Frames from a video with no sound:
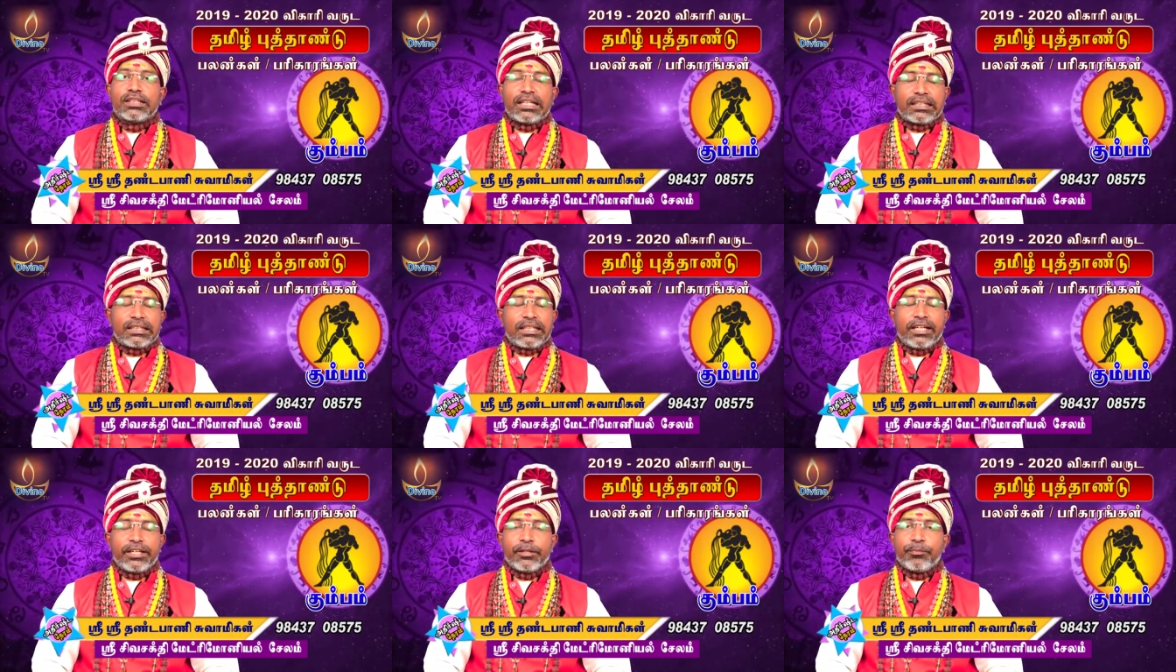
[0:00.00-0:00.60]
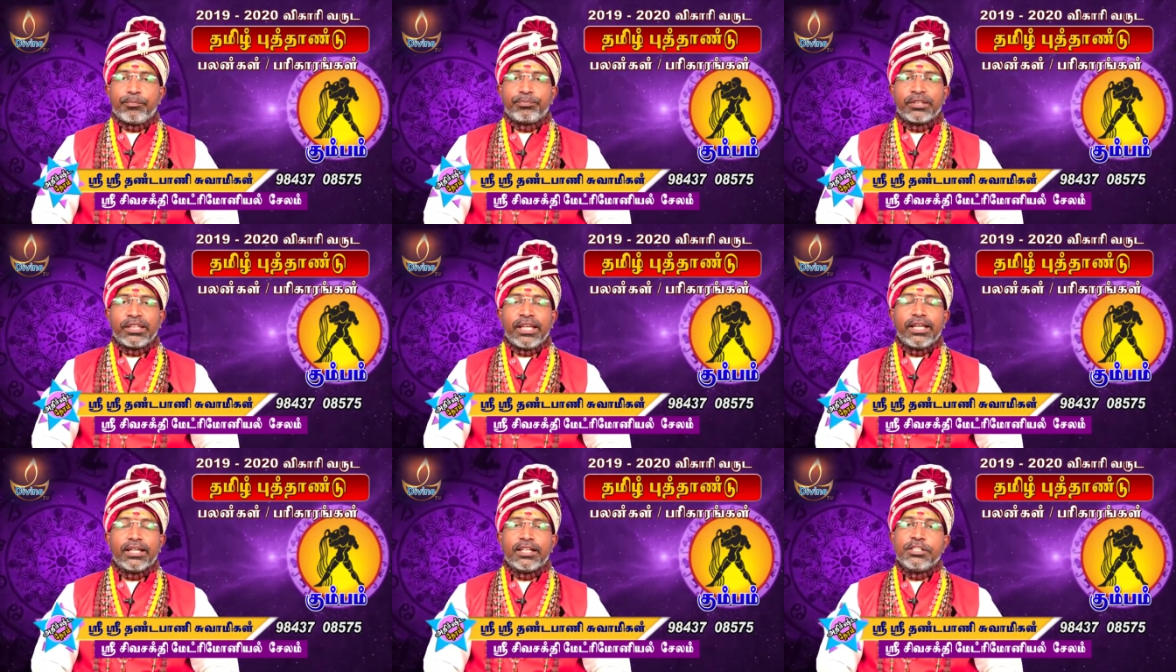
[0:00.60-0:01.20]
கட்டாயம்
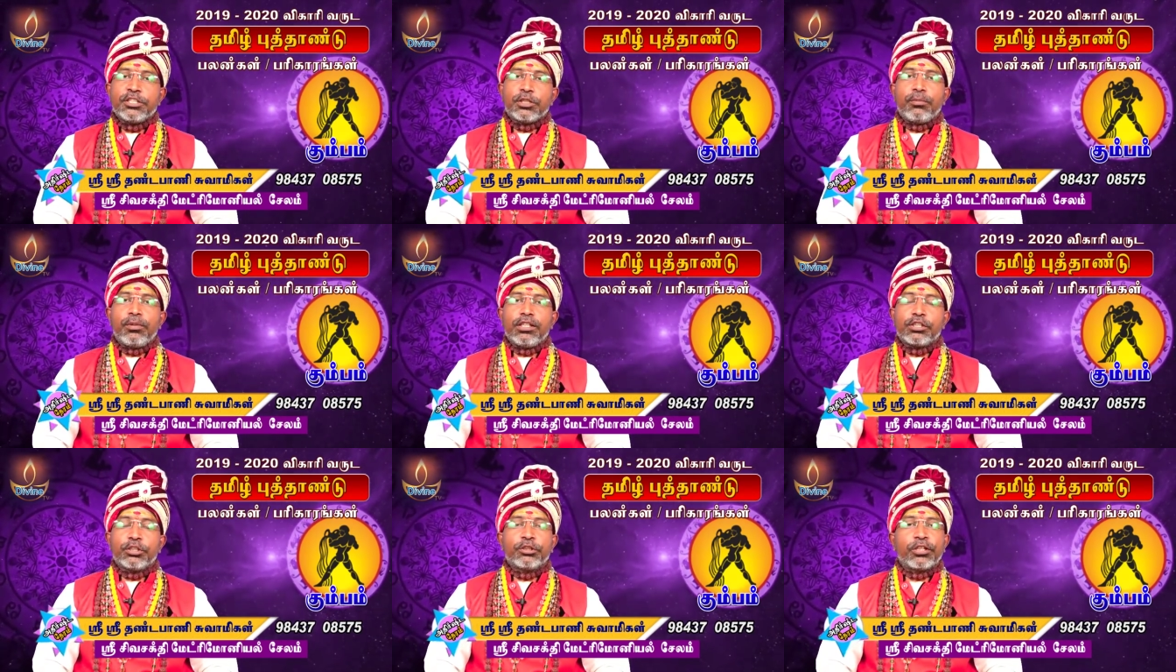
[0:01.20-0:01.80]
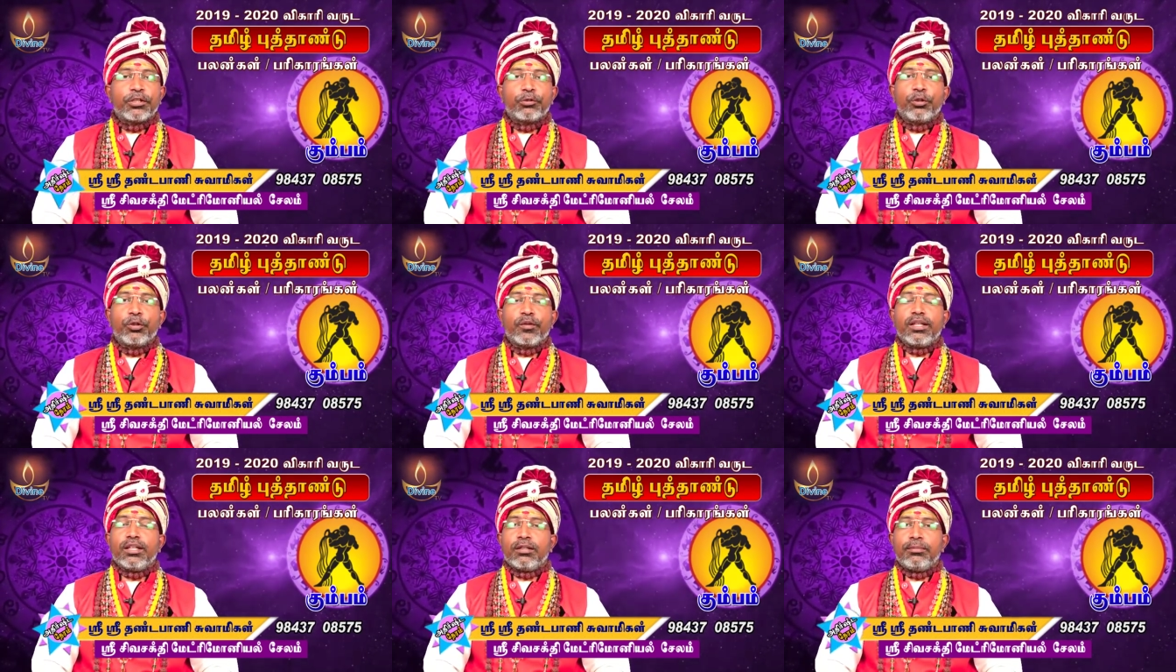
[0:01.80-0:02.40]
ஏன் கஞ்சமலை சித்தர்
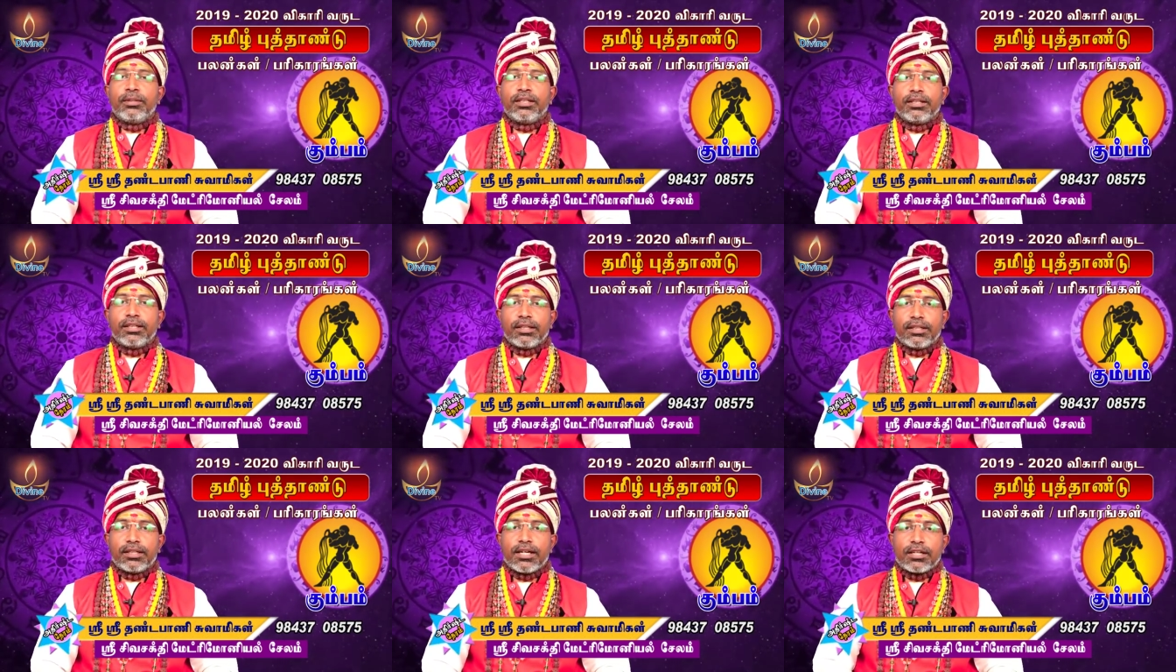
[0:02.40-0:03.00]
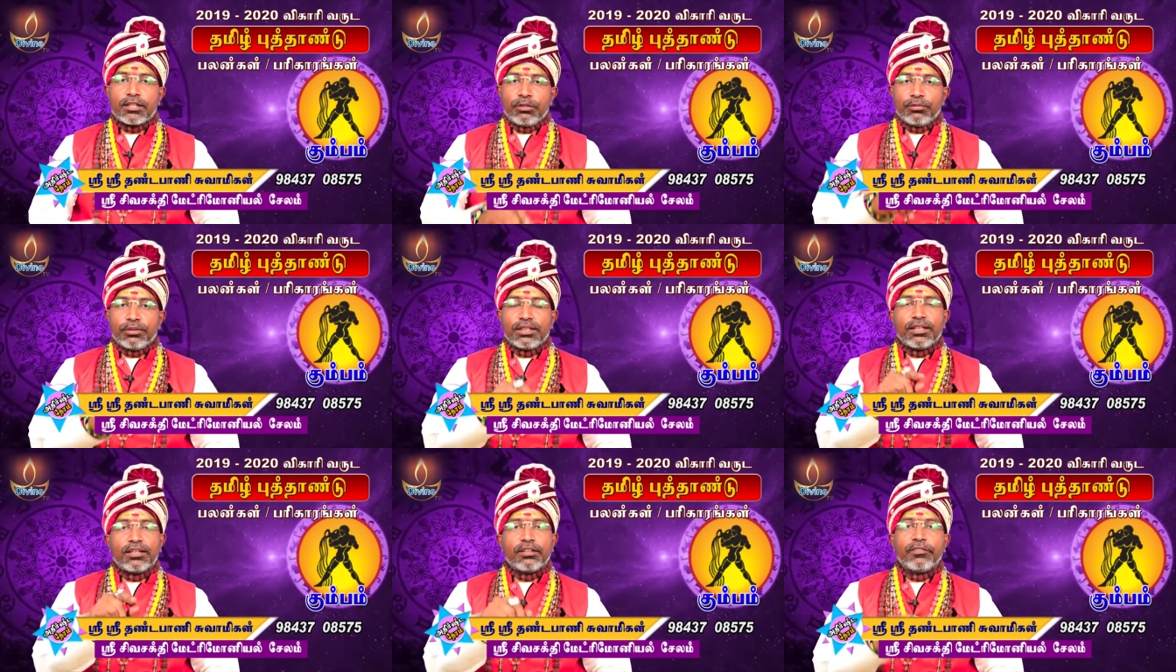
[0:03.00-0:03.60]
கோவில் அப்படிங்கிற
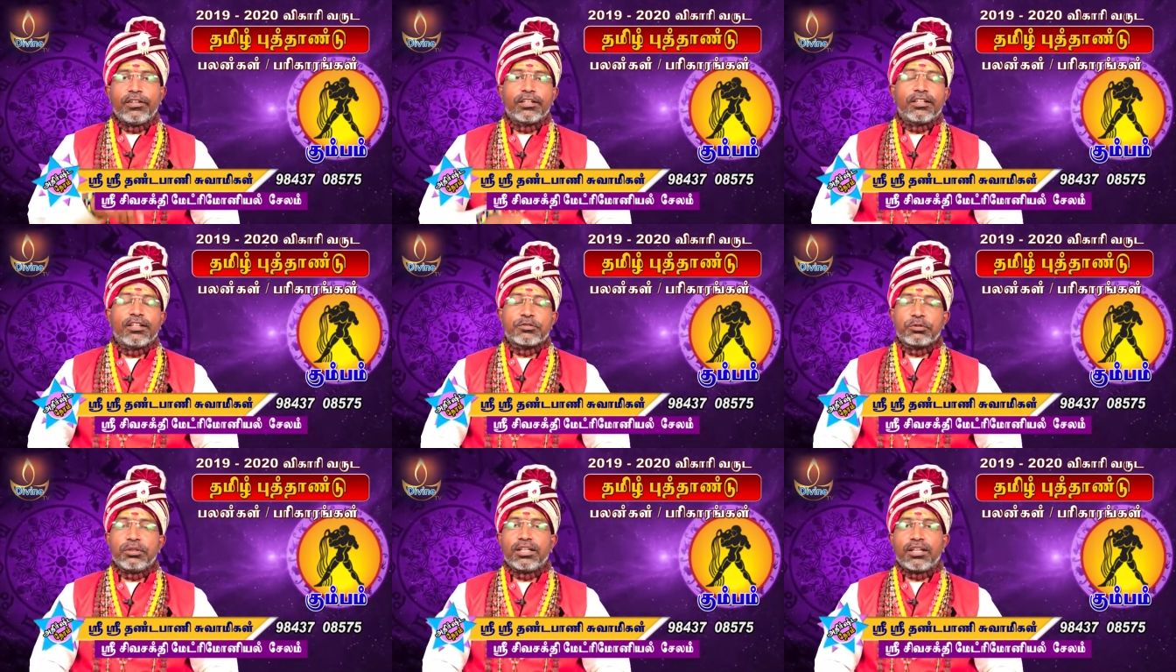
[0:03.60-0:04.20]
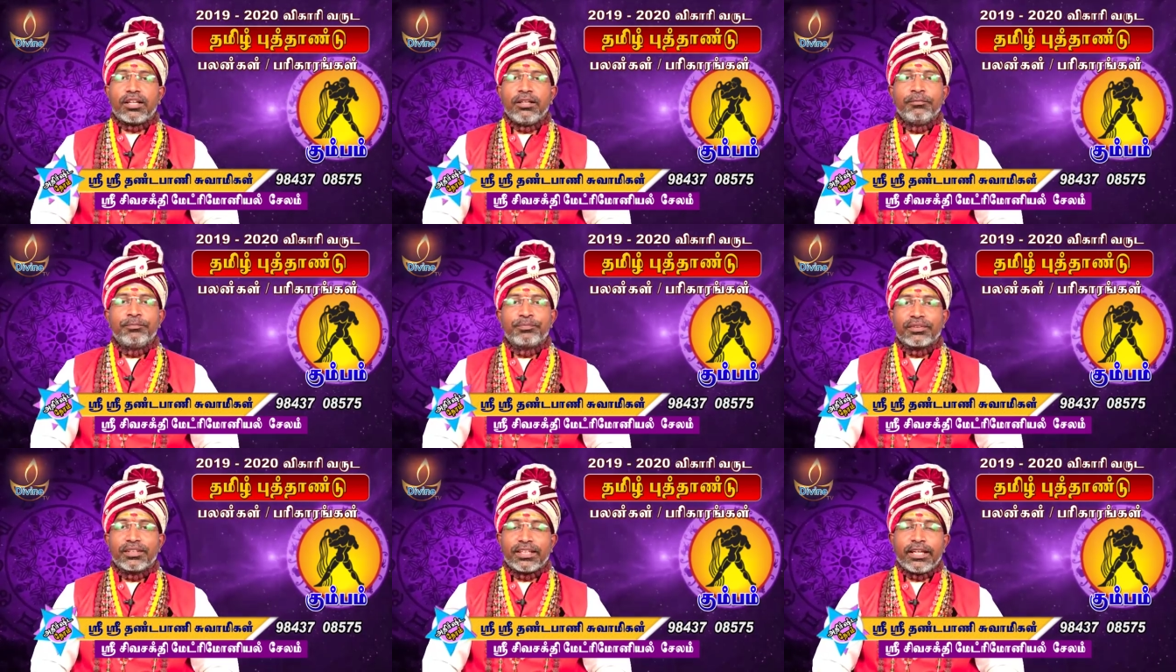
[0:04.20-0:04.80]
காரணத்துக்கான விளக்க நான் சொல்லிடுறேன்
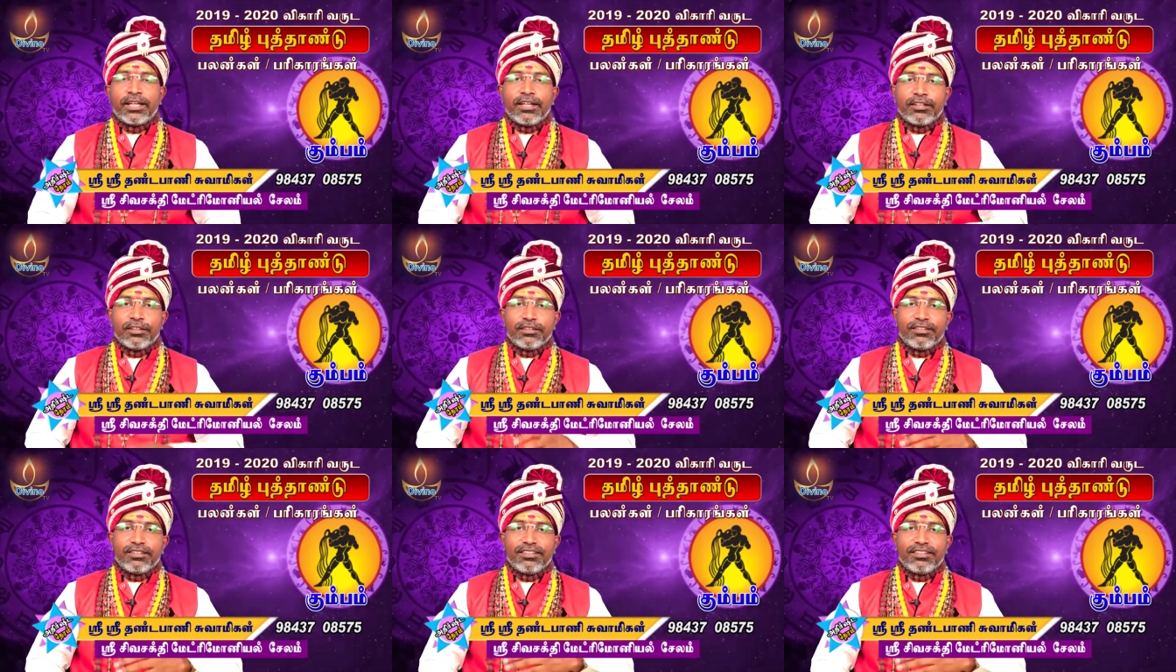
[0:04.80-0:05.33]
ஏன் அது